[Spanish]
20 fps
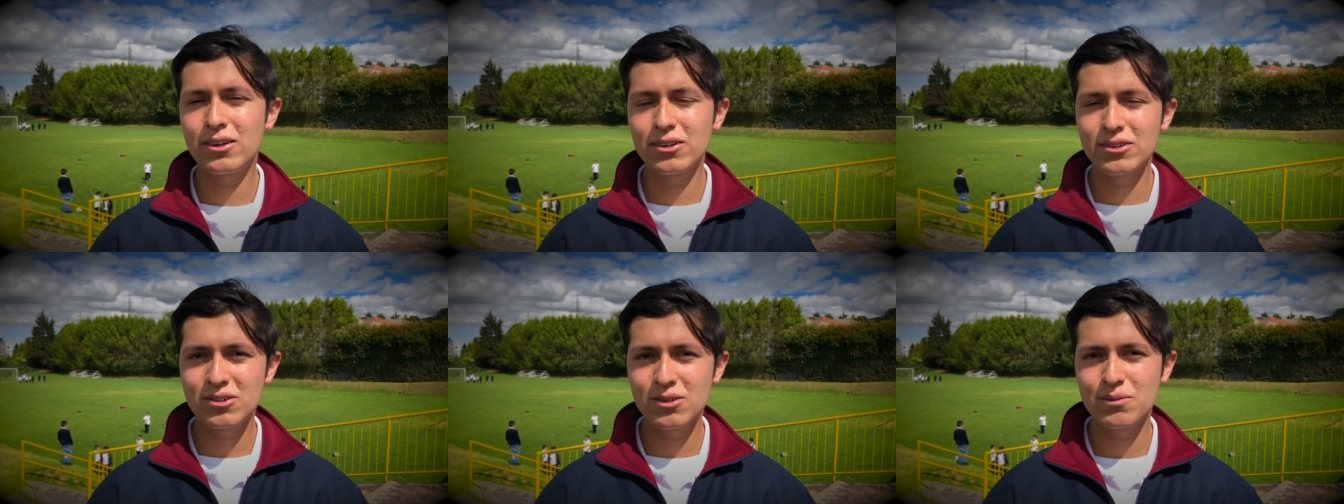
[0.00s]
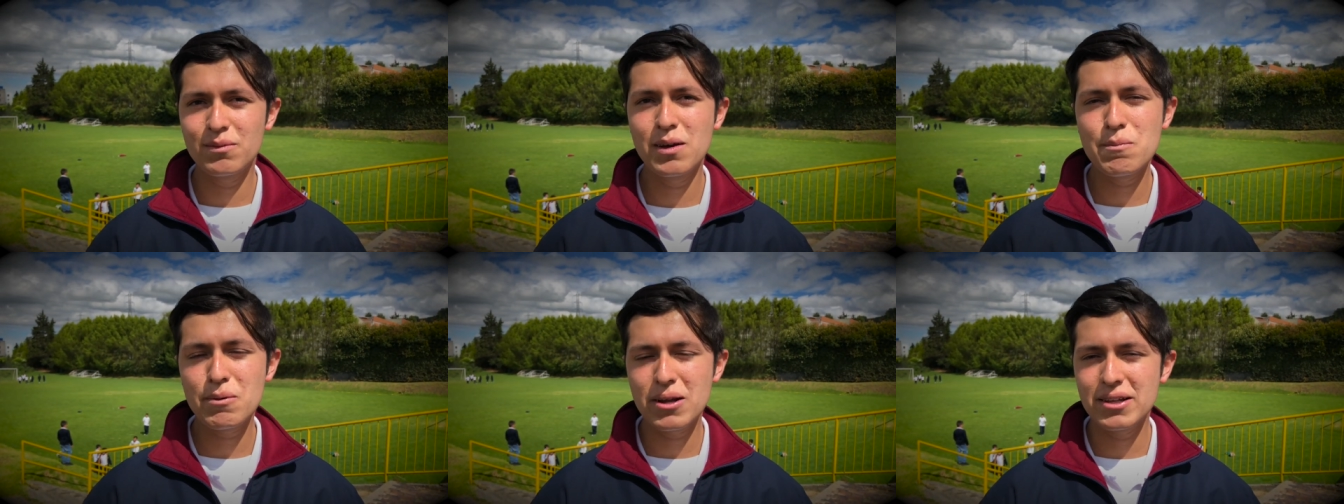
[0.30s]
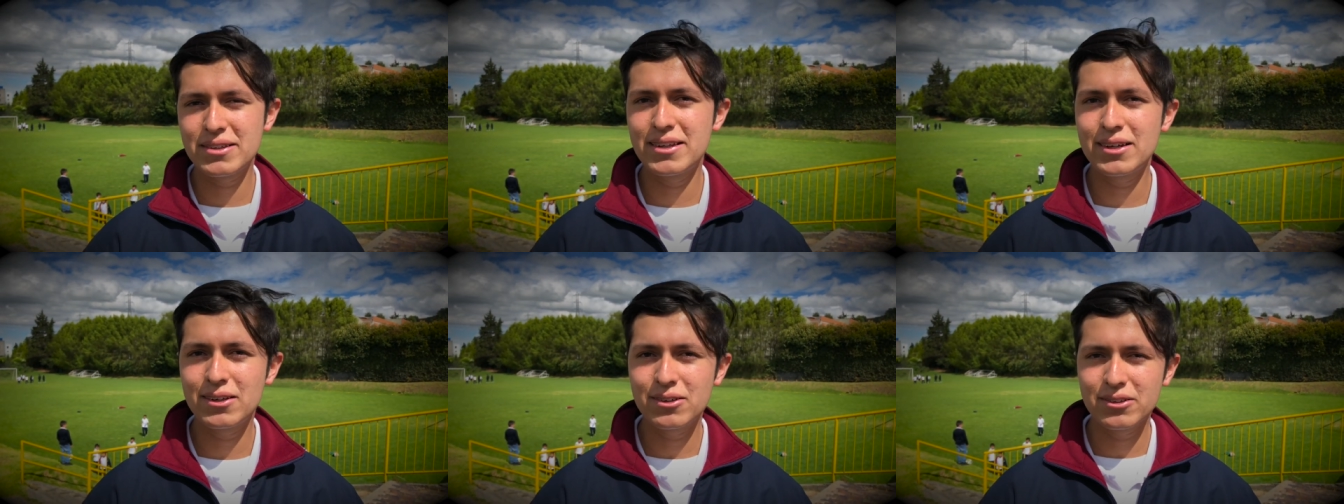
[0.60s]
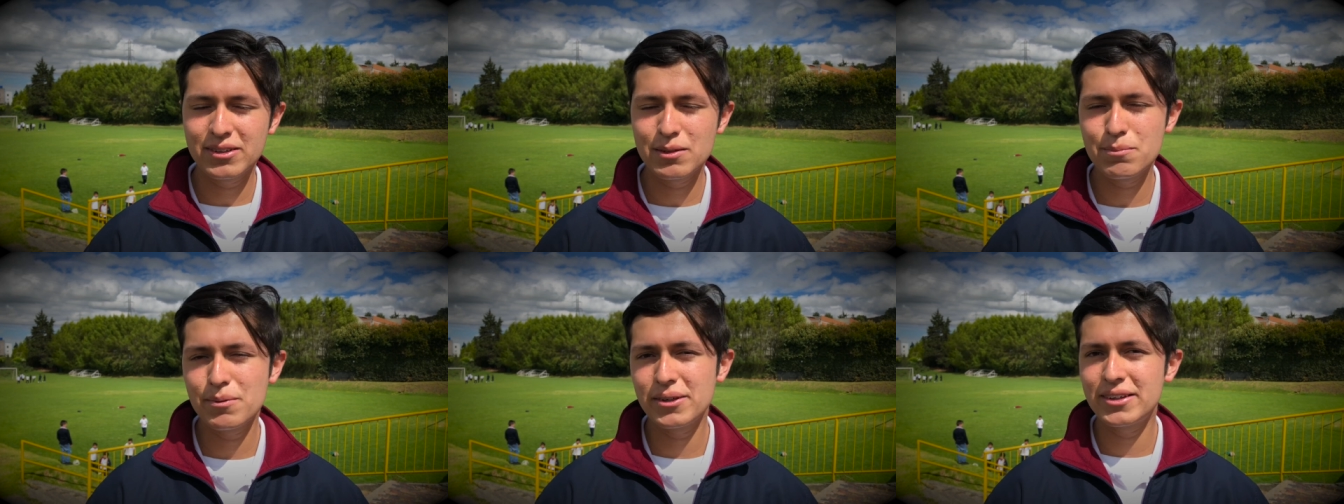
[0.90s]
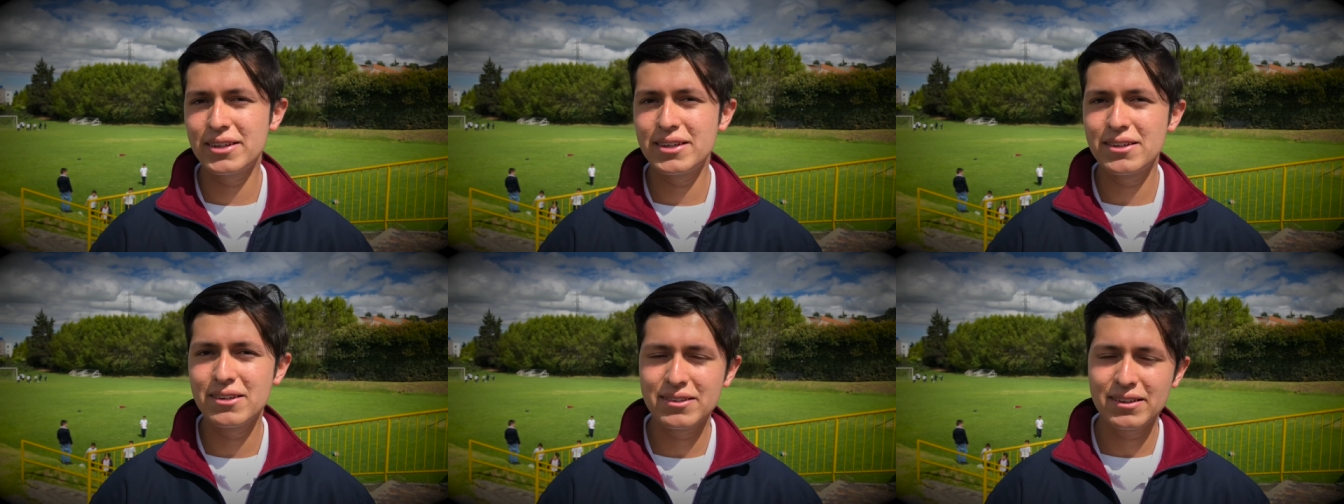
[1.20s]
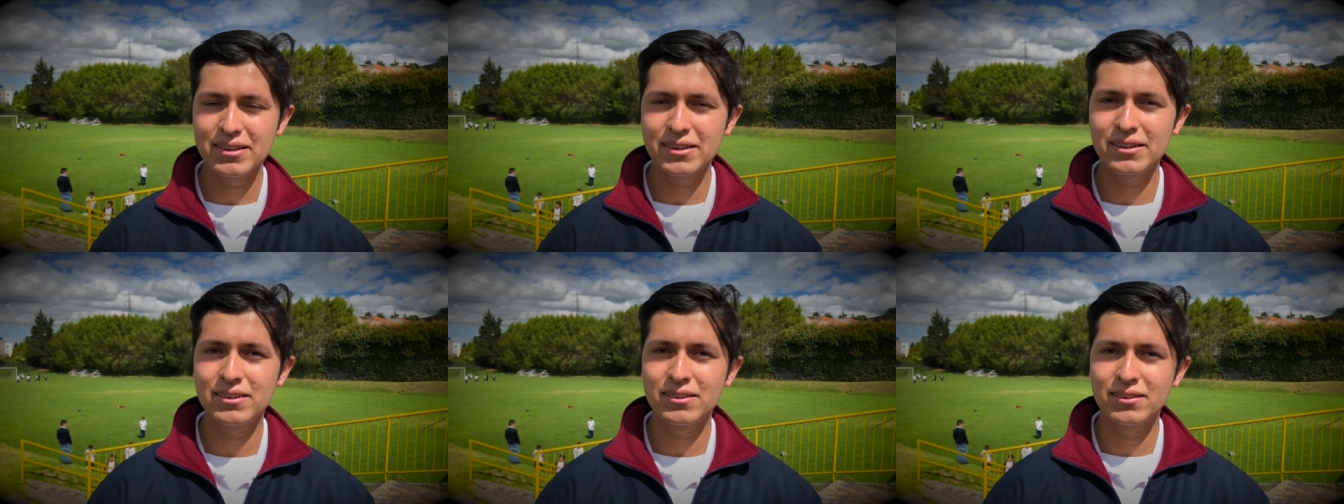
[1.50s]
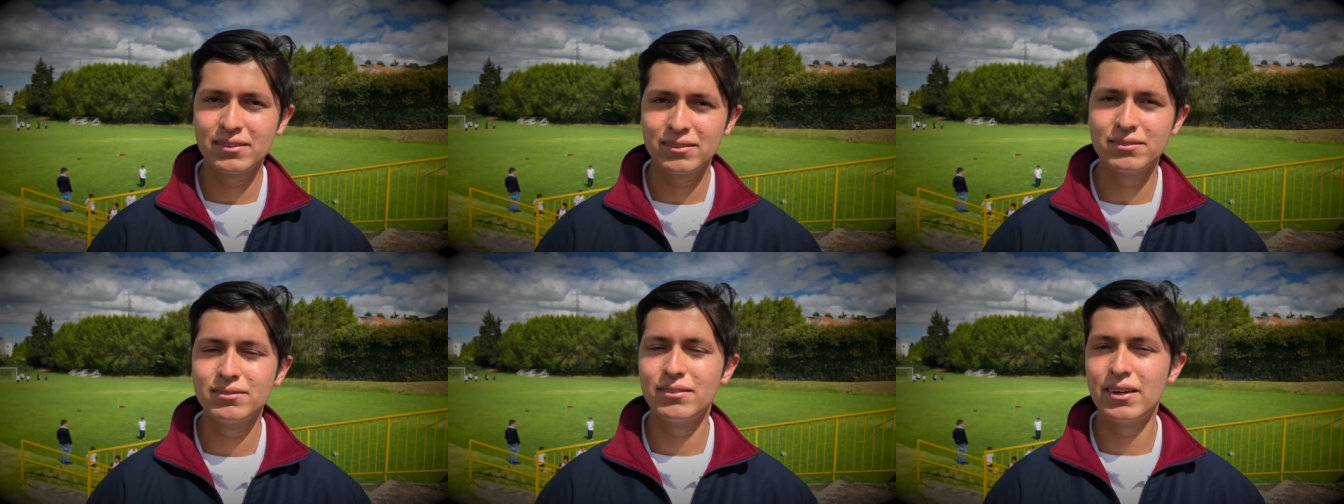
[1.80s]
consumo de plásticos y pitillos
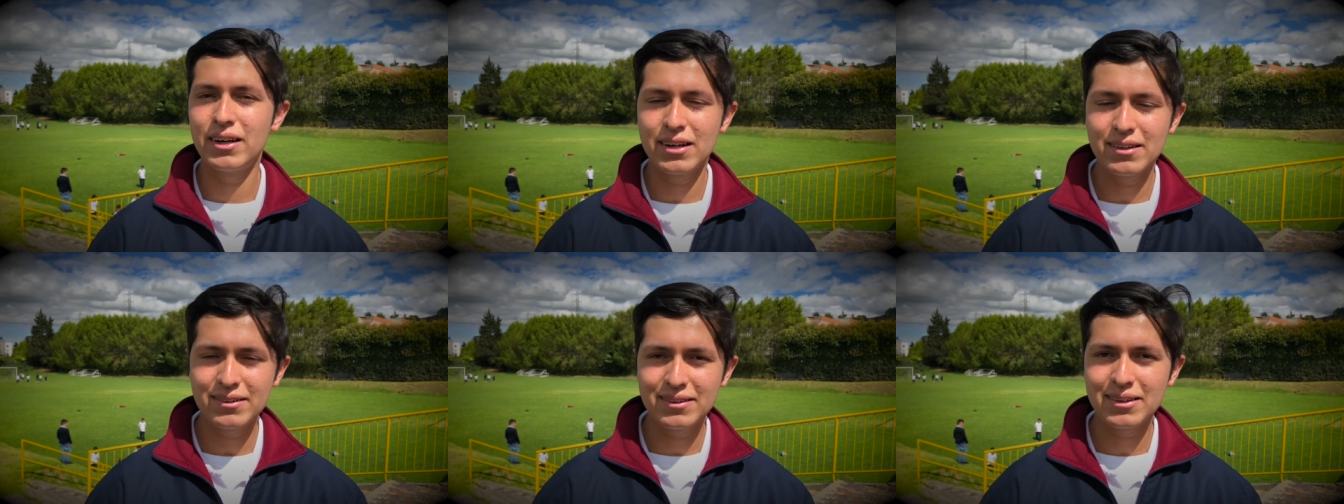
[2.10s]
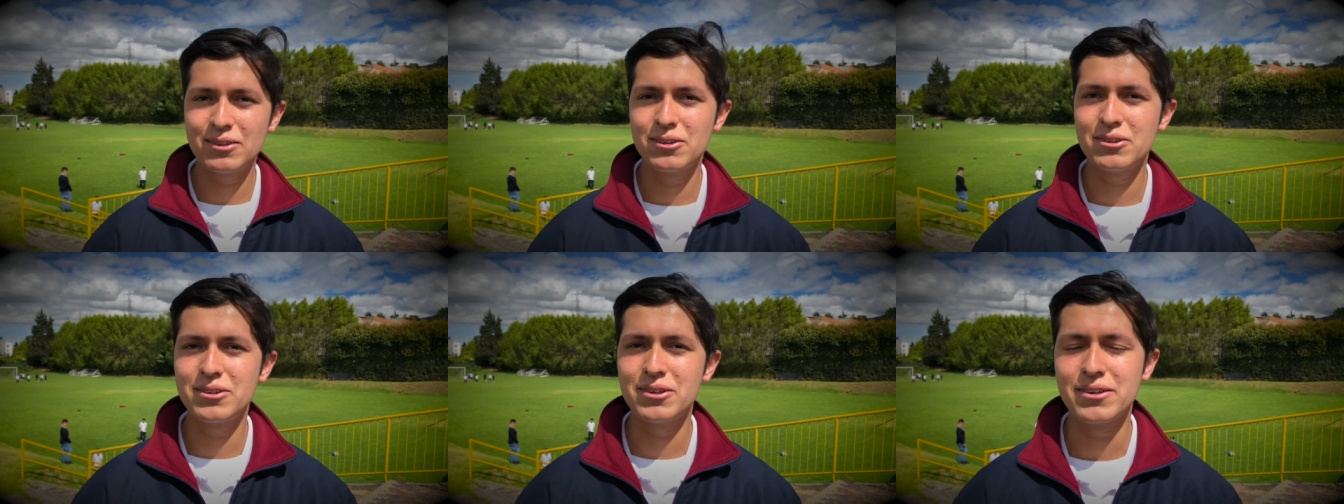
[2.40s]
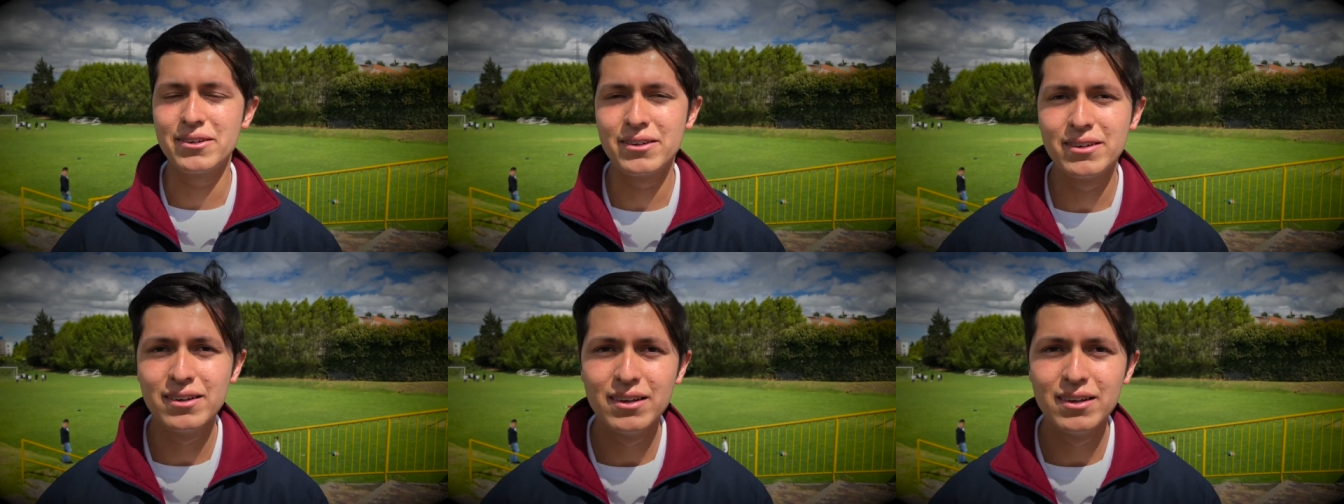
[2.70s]
en, la institución.